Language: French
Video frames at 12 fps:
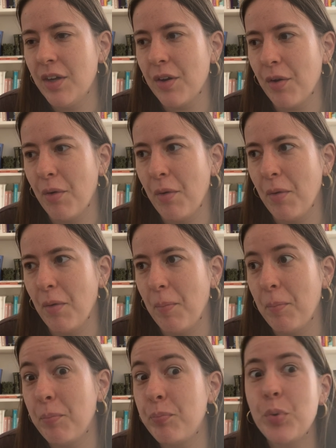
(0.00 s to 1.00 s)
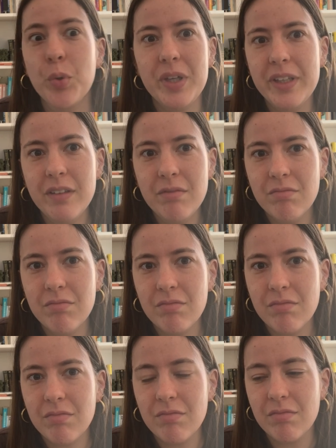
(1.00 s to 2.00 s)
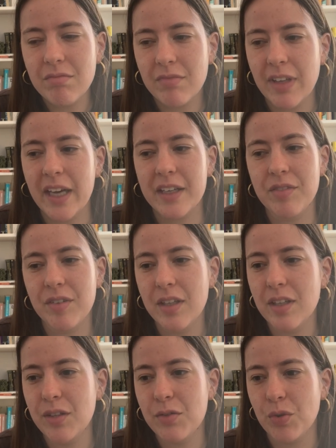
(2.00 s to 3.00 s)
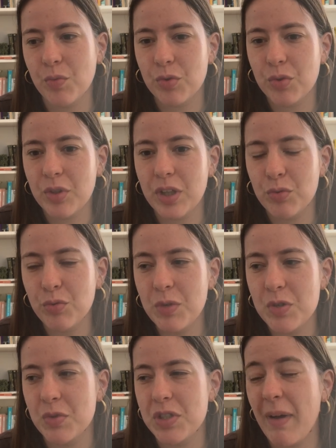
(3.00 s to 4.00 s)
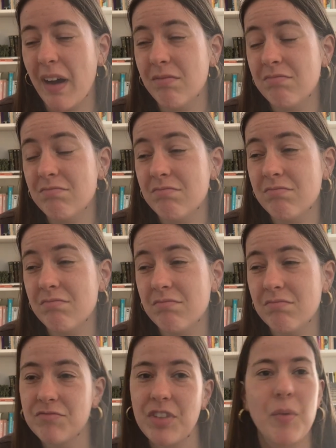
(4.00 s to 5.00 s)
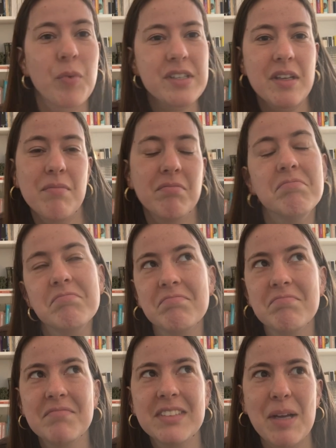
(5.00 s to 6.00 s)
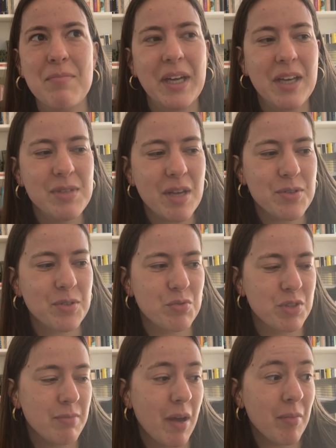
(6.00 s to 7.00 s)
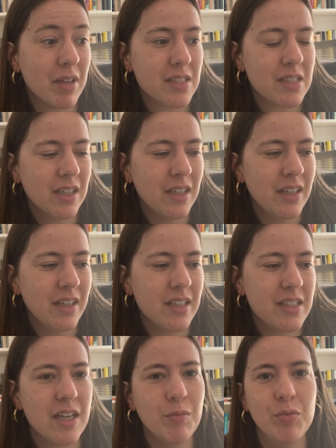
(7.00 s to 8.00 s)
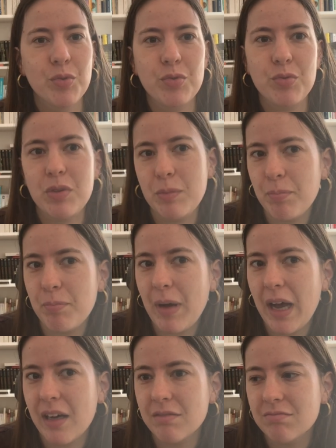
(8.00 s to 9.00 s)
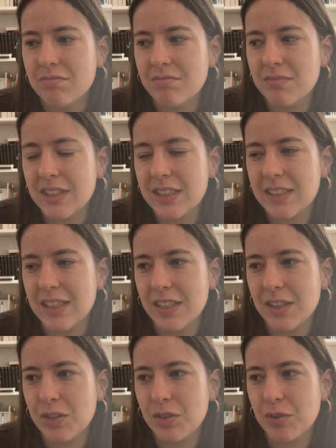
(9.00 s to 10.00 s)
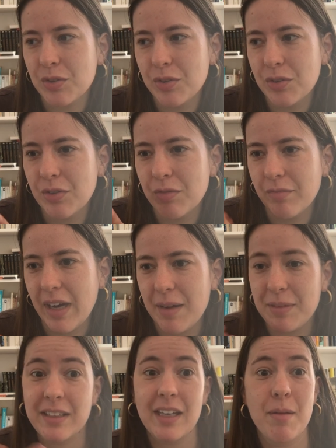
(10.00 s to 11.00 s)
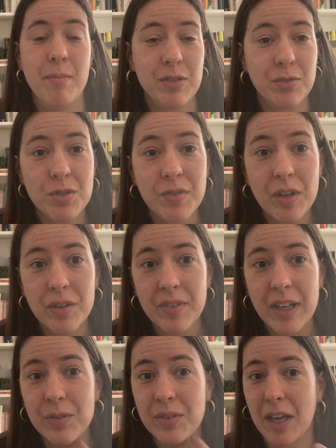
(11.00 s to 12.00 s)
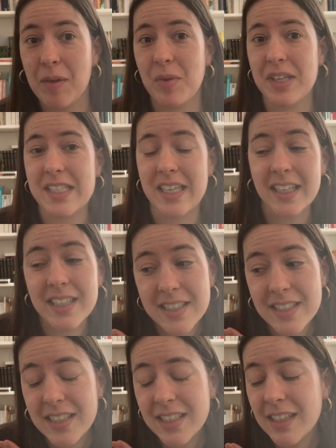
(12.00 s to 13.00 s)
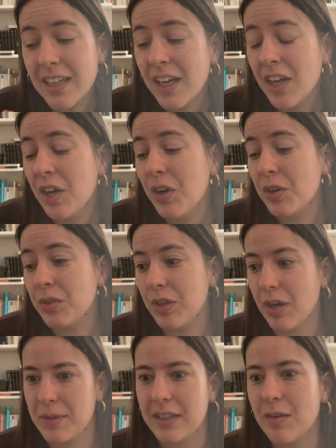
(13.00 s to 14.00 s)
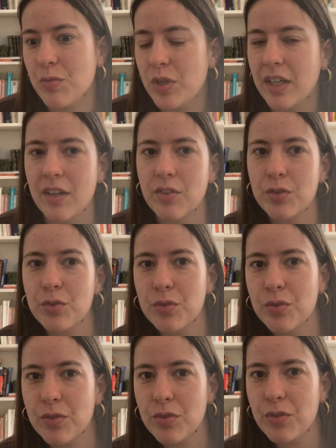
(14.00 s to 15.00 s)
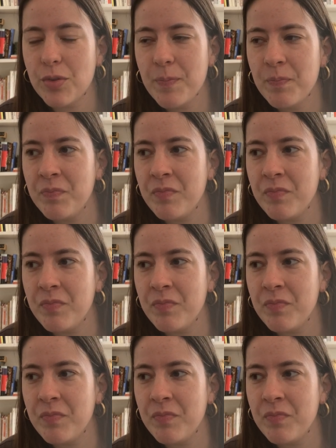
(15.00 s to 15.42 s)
euh, poli d'arriver sur mon truc et tout, mais je me dis, bah, enfin, moi, ça me, ça me paraît bizarre parce que je me dis, bah mince, si elle me suit pas, c'est que, bah, peut-être qu'elle aime pas ce que je fais, en fait, contrairement à ce qu'elle dit, ou alors peut-être qu'elle me suit avec un autre compte,